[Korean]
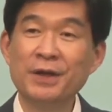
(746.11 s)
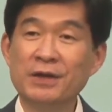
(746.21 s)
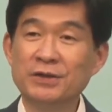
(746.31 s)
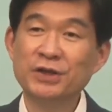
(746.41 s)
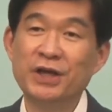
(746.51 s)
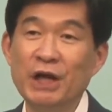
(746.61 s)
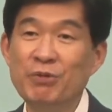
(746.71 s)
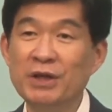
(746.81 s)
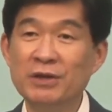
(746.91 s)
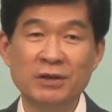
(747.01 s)
그래서
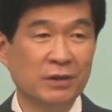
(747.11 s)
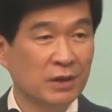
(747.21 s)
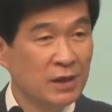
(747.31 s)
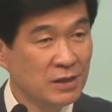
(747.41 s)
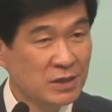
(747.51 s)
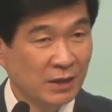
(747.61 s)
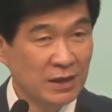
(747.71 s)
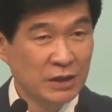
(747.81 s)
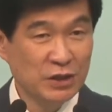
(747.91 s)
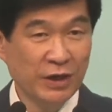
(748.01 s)
레위기는 1장
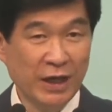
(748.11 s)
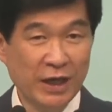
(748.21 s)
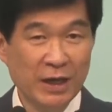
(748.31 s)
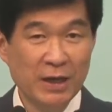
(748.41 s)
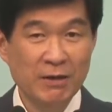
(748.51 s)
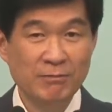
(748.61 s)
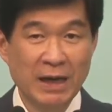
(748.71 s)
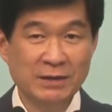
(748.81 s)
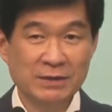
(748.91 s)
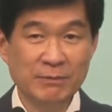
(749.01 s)
1절에
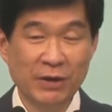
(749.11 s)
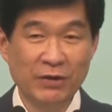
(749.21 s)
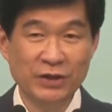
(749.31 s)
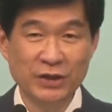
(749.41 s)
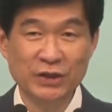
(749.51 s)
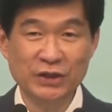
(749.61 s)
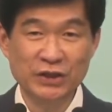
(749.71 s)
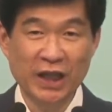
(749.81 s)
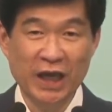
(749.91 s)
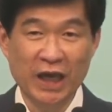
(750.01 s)
말씀하여
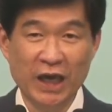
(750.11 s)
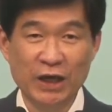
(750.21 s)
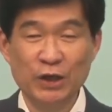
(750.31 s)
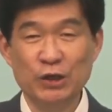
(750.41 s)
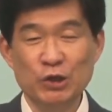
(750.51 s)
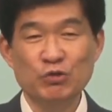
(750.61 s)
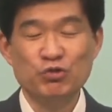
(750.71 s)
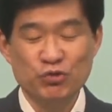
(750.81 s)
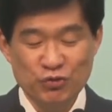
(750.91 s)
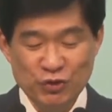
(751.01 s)
이르시되
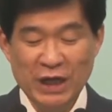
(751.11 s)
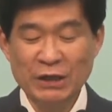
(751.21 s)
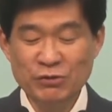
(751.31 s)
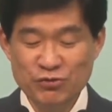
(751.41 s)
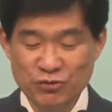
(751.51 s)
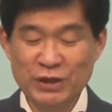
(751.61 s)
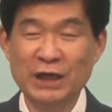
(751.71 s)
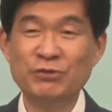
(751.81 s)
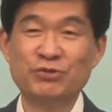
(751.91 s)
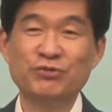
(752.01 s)

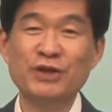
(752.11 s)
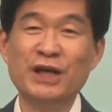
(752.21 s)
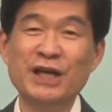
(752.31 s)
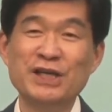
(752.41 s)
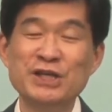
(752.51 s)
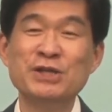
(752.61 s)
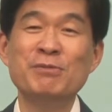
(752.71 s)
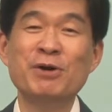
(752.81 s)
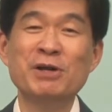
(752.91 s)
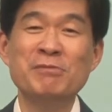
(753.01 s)
중간중간 중간에
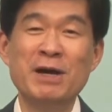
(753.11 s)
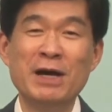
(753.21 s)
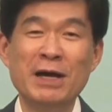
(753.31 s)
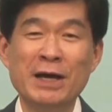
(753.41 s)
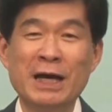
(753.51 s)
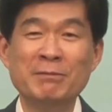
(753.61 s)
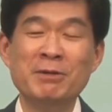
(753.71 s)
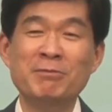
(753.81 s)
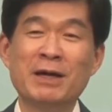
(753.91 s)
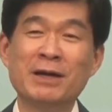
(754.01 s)
잊어버릴만
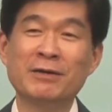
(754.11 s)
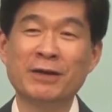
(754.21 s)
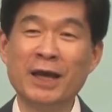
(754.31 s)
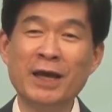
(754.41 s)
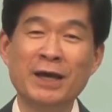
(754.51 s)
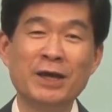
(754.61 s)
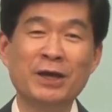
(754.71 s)
하면 말하는 게